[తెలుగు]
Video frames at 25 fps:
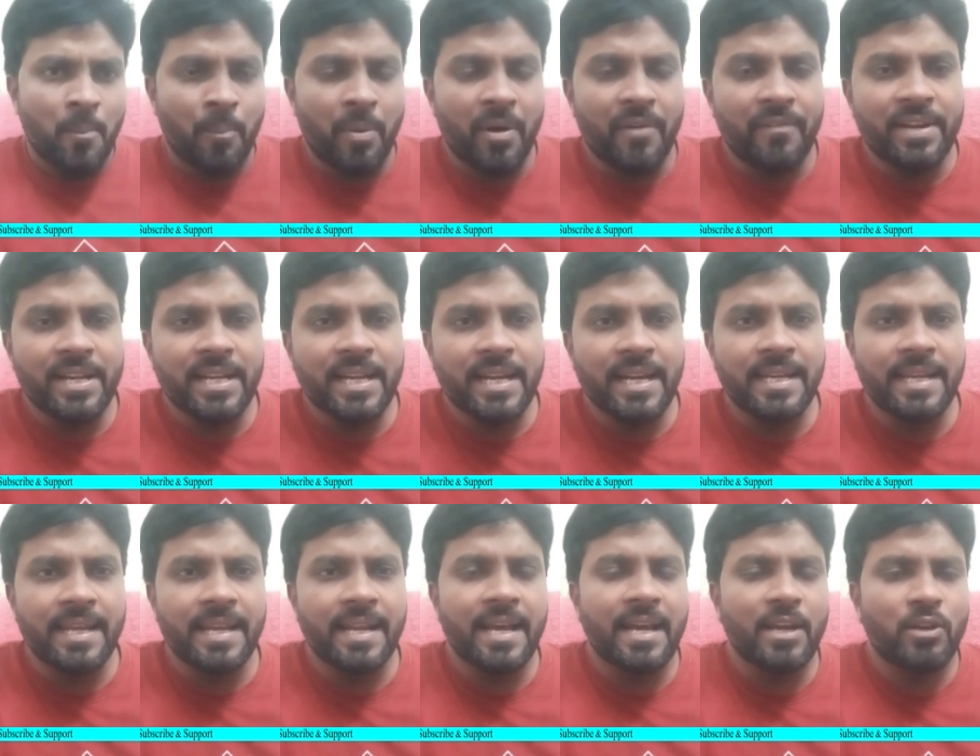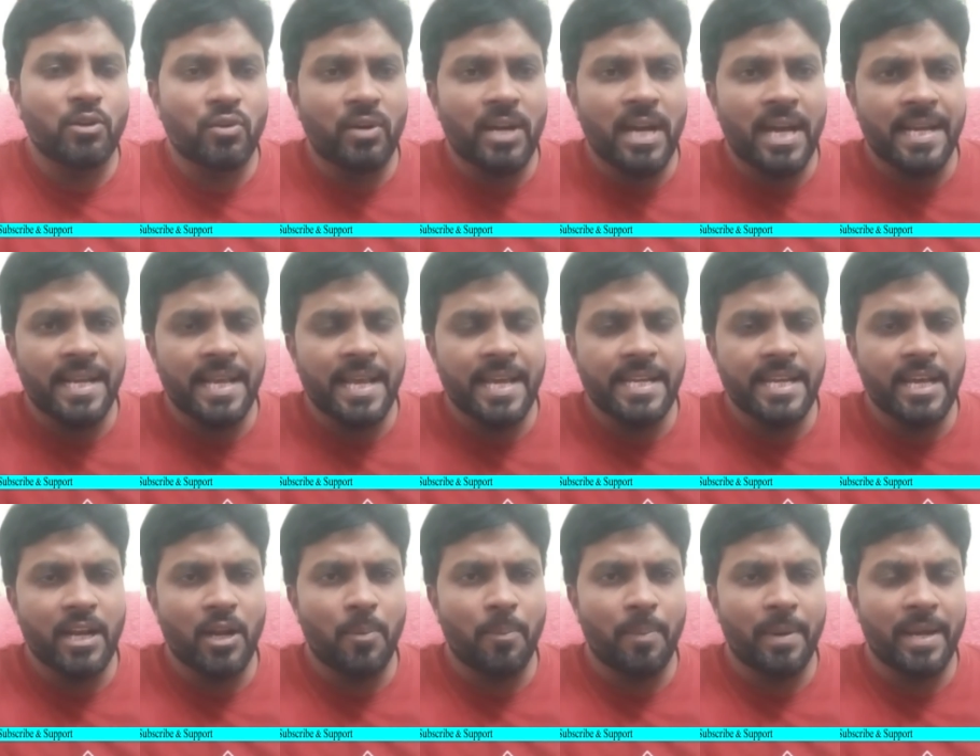పవన్ కళ్యాణ్ గారు కూడా ఆ
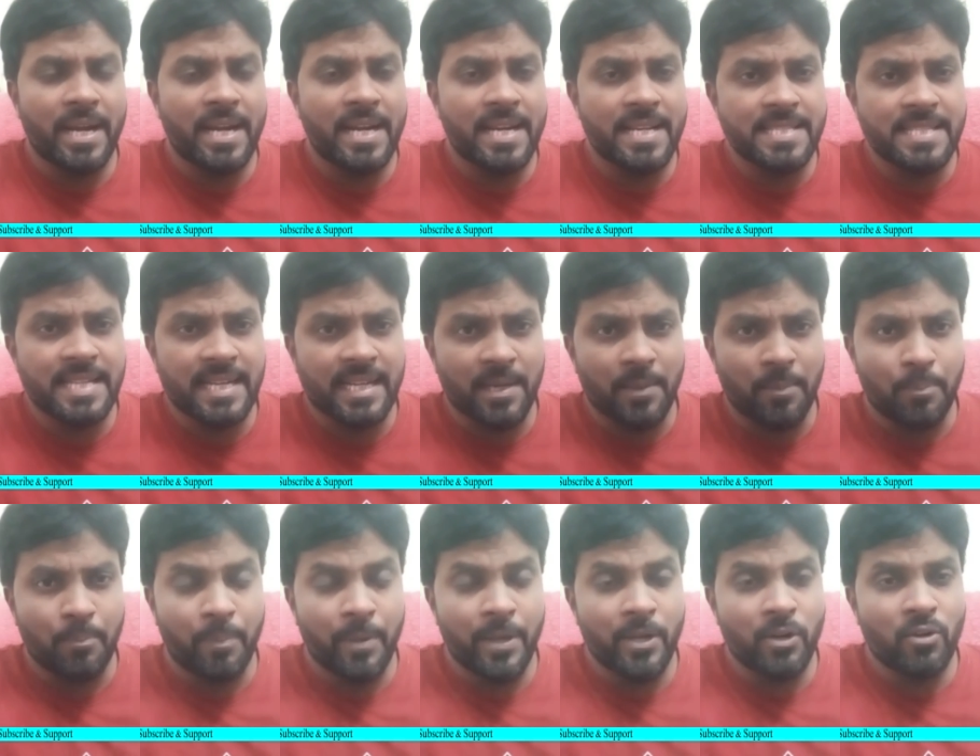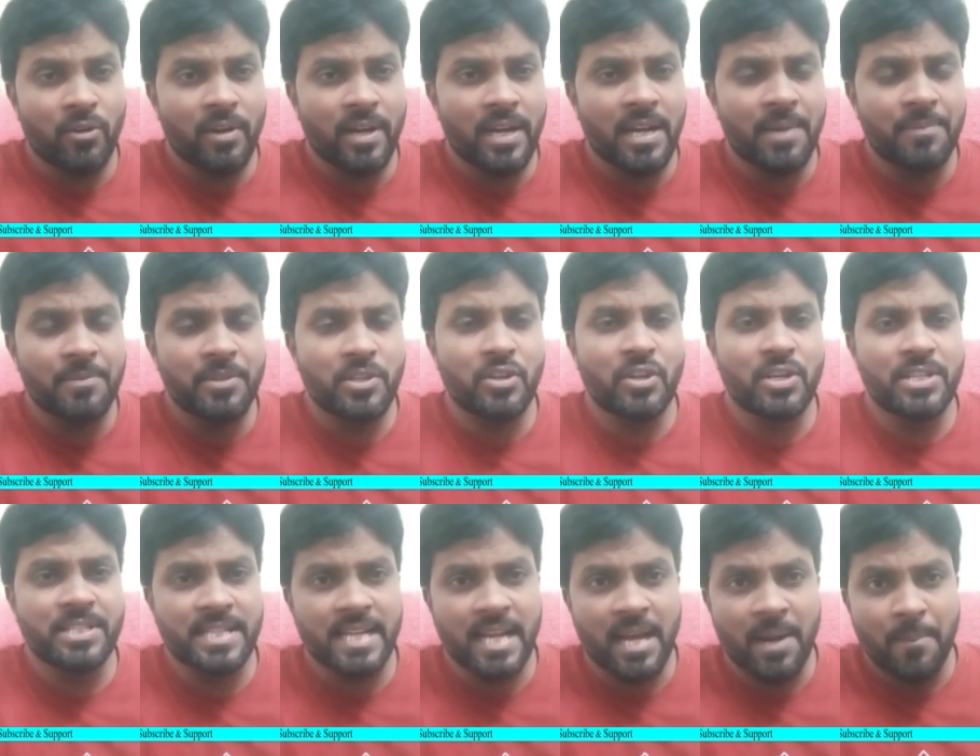ఏరియాలో పర్యటించి అక్కడ పెరుగన్నం
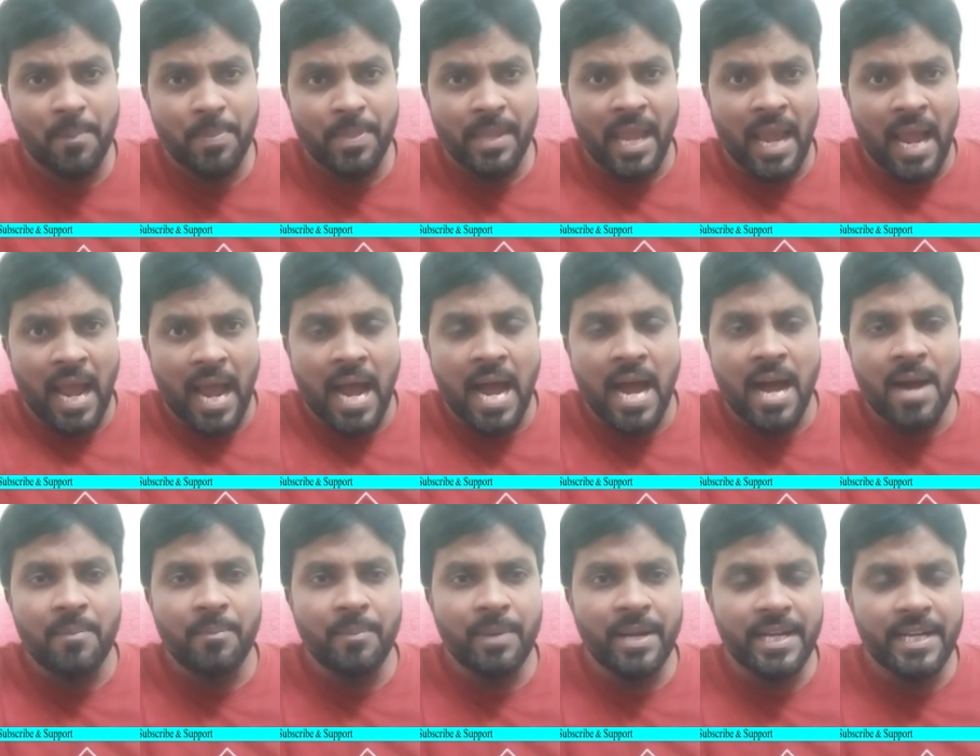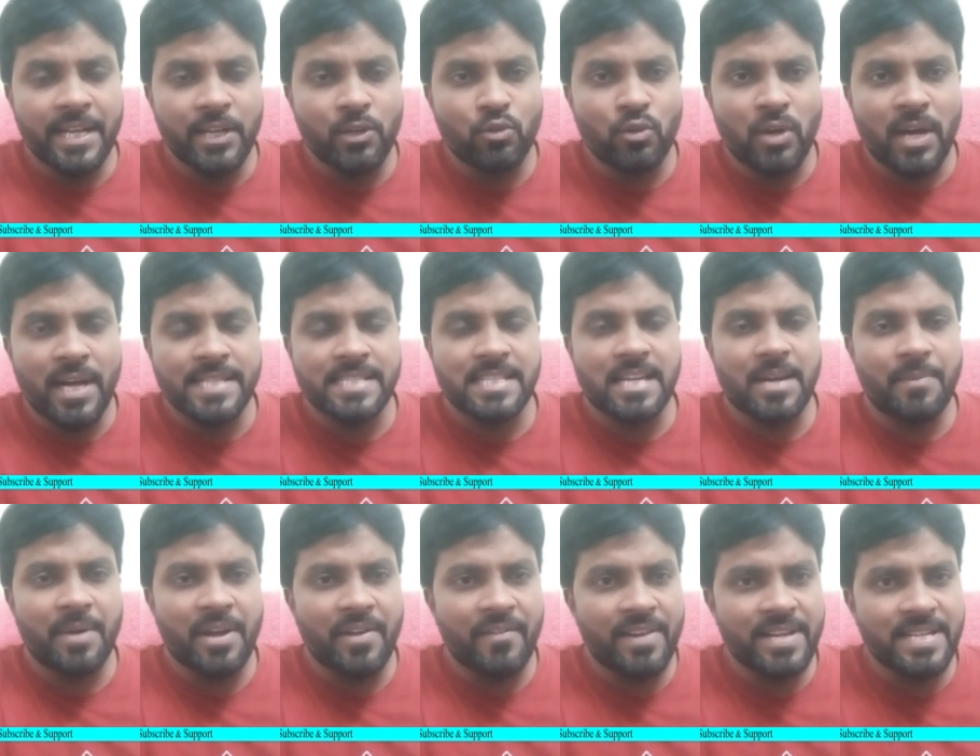తినొచ్చిన ఆ మీటింగ్ను ఆ
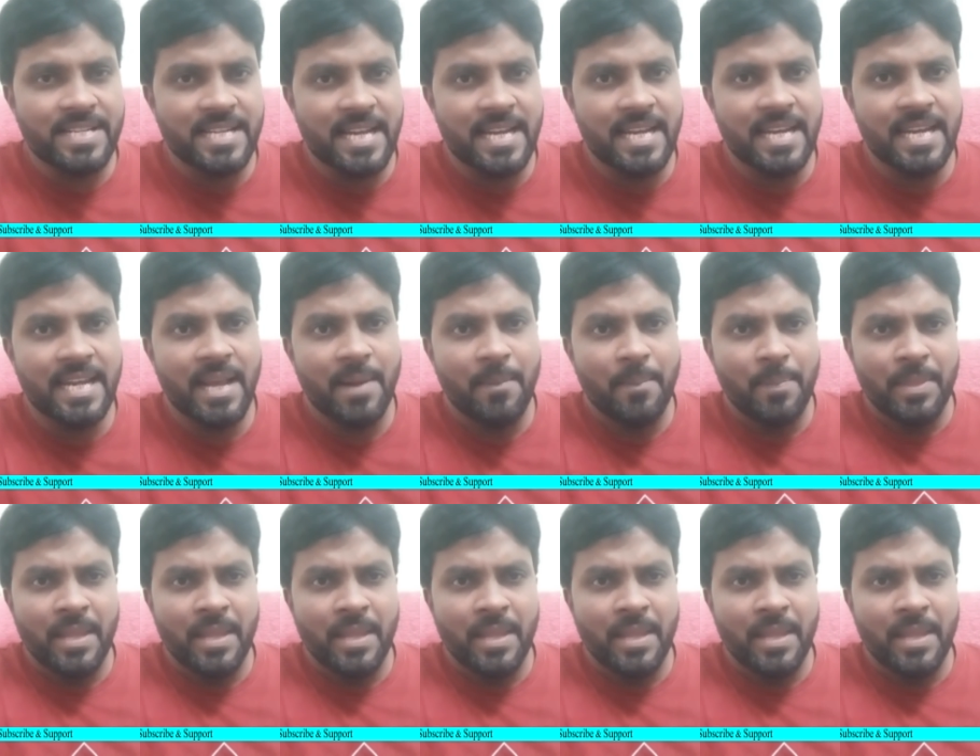సమావేశాన్ని